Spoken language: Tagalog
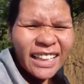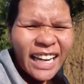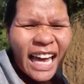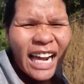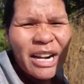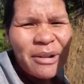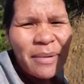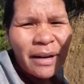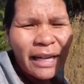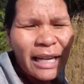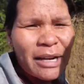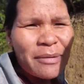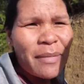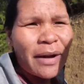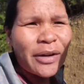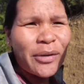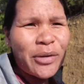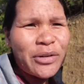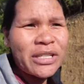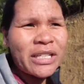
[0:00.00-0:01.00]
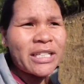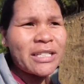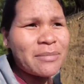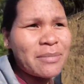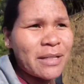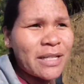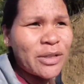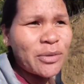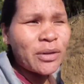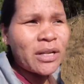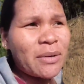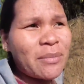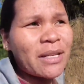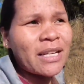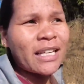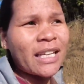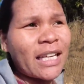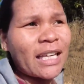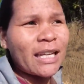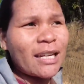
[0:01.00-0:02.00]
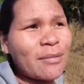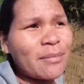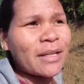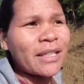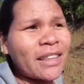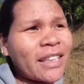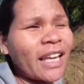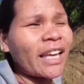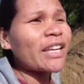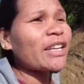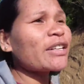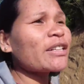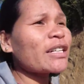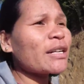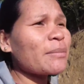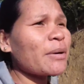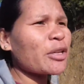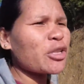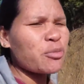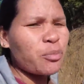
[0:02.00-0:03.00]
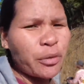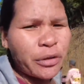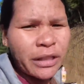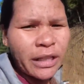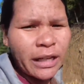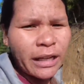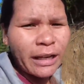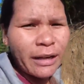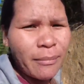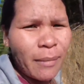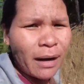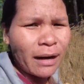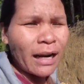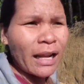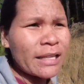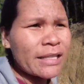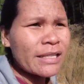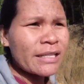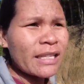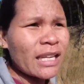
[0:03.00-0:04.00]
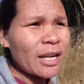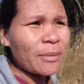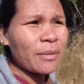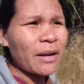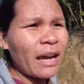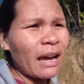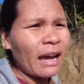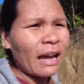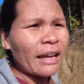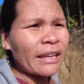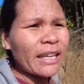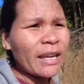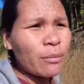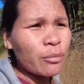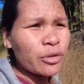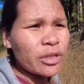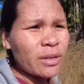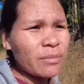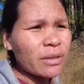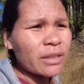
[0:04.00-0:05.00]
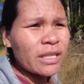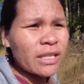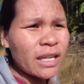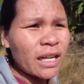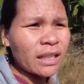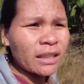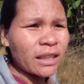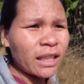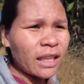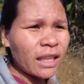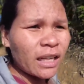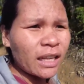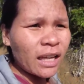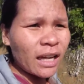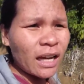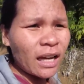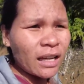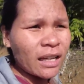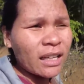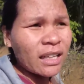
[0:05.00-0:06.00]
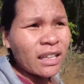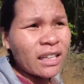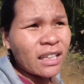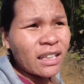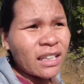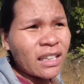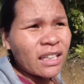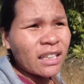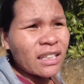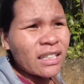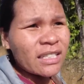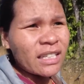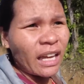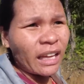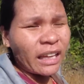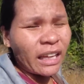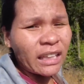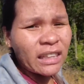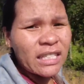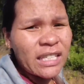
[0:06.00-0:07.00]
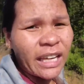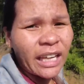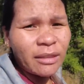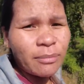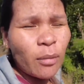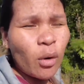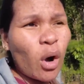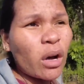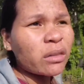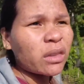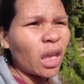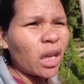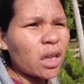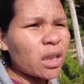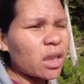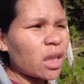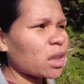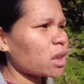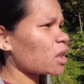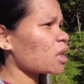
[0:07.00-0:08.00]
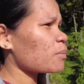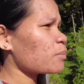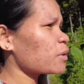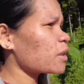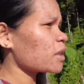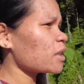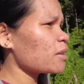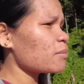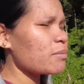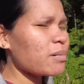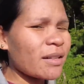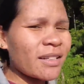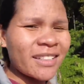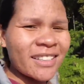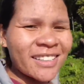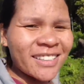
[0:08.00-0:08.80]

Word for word: Nara magalamayo sa ubos, wala namin nag-helmet kay do ra makajupoy dir gani bakla dyan, dila man kaya musamot jagang tiil ka. Sakit, sakit magong tikod ito nagtunog.